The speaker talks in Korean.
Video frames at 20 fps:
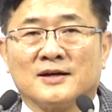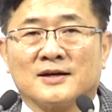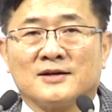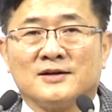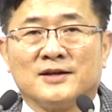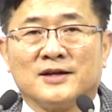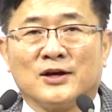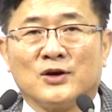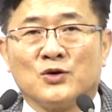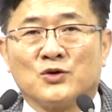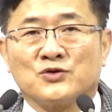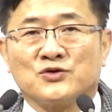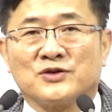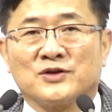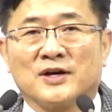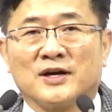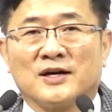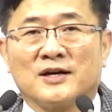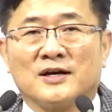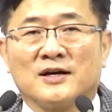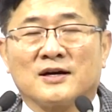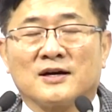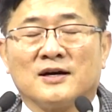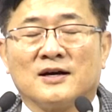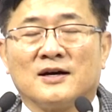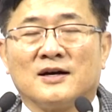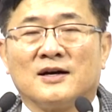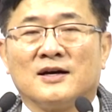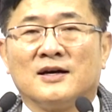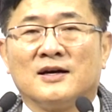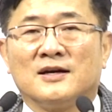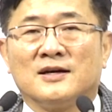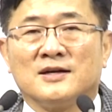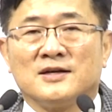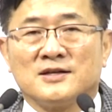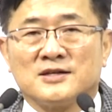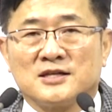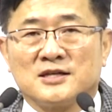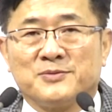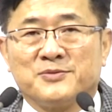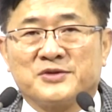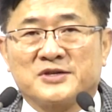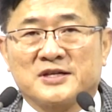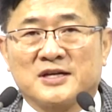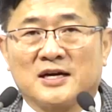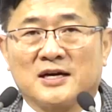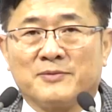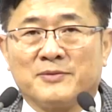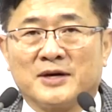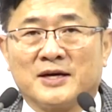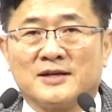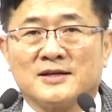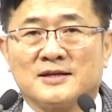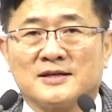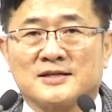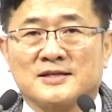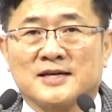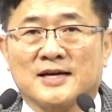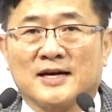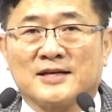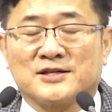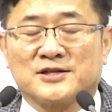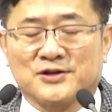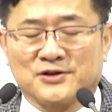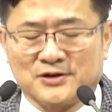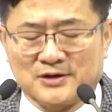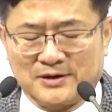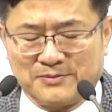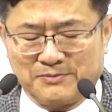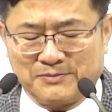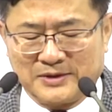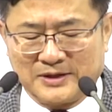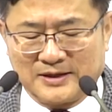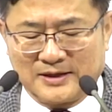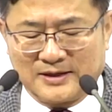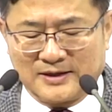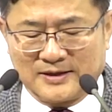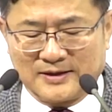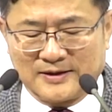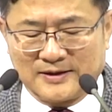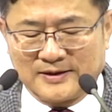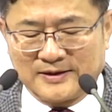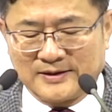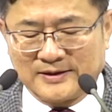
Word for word: 그 내용 중에 하나가 14만 4천입니다.